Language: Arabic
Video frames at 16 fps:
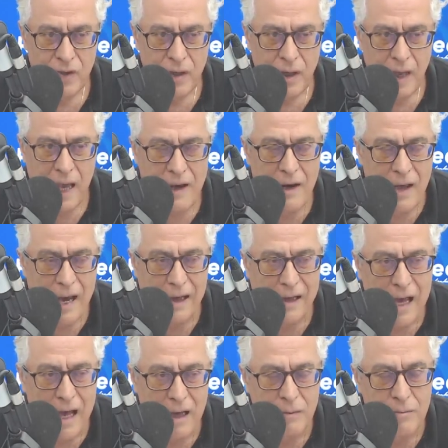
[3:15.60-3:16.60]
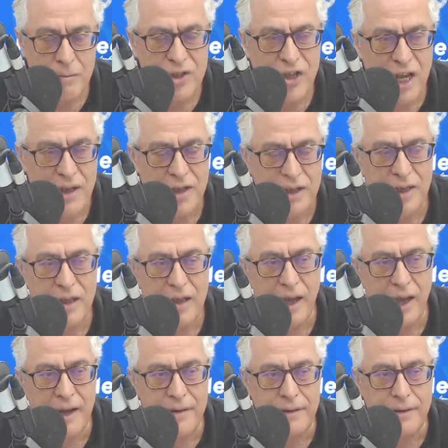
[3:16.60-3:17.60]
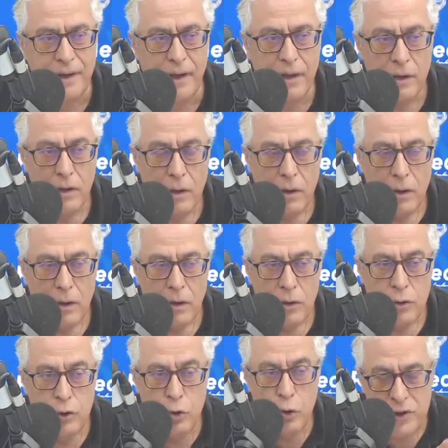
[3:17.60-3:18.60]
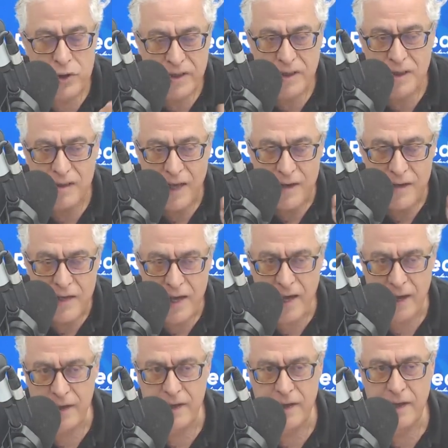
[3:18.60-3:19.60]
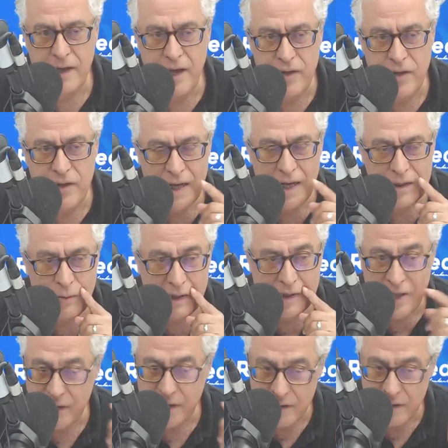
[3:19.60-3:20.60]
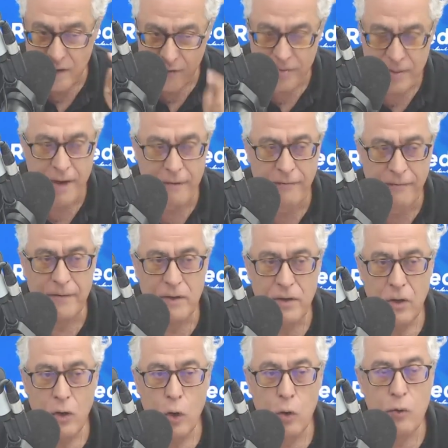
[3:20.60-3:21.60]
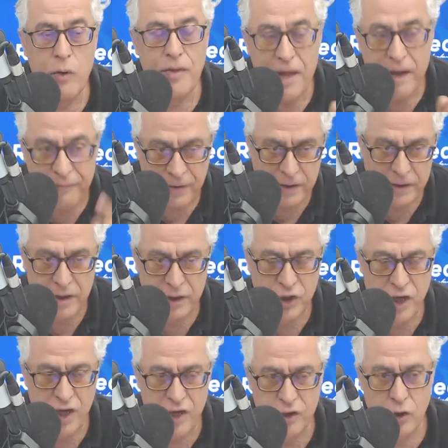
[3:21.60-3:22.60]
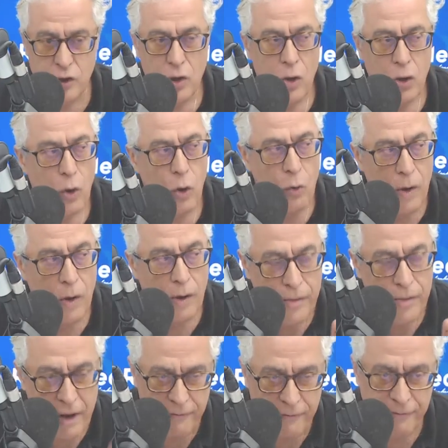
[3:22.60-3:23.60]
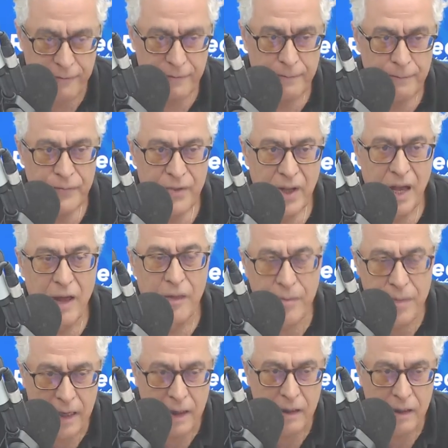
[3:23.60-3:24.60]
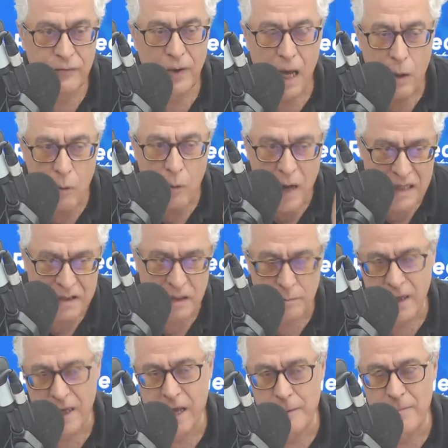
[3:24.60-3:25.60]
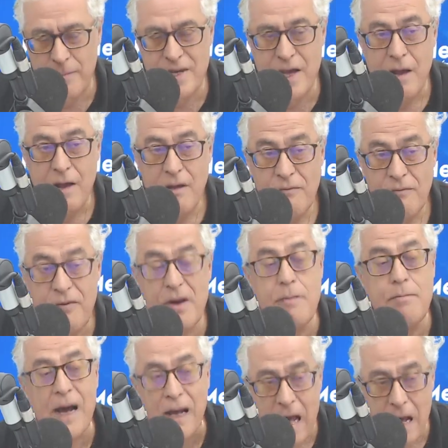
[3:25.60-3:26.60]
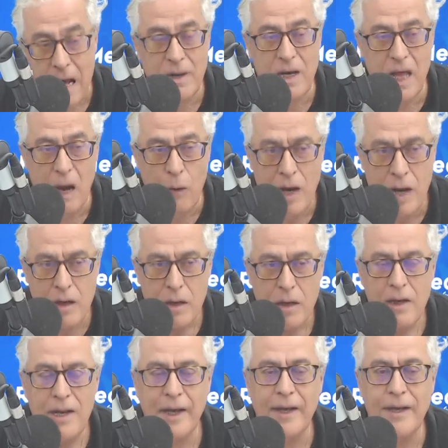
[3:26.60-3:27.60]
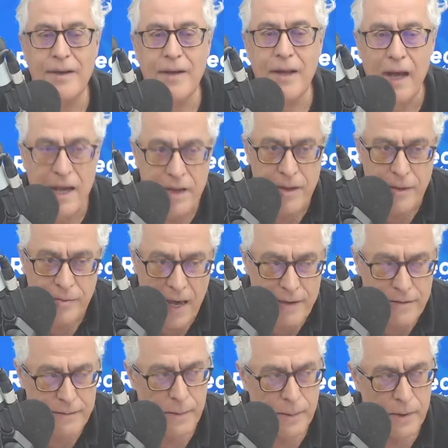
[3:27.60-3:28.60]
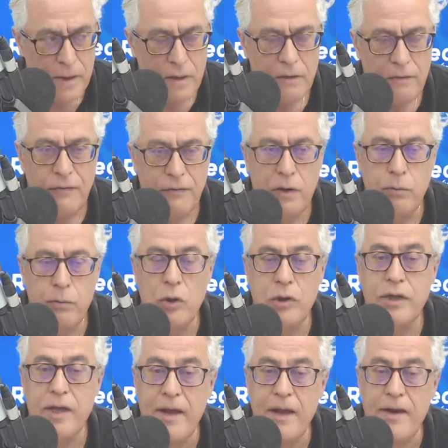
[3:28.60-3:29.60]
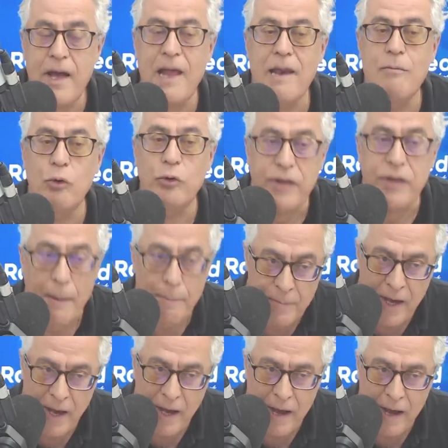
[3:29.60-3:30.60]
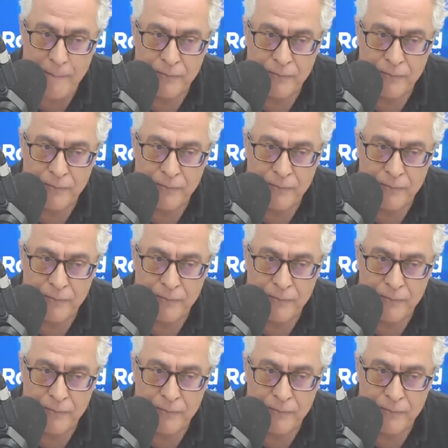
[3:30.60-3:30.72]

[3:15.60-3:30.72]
الحقائق من شأنه أن يسكت نهائيا هذه الأصوات لكن الظرف هو ظرف احتجاج هو ظرف الضغط في العواصم الغربية في المقام الأول لكن أيضا في البلدان المطبعة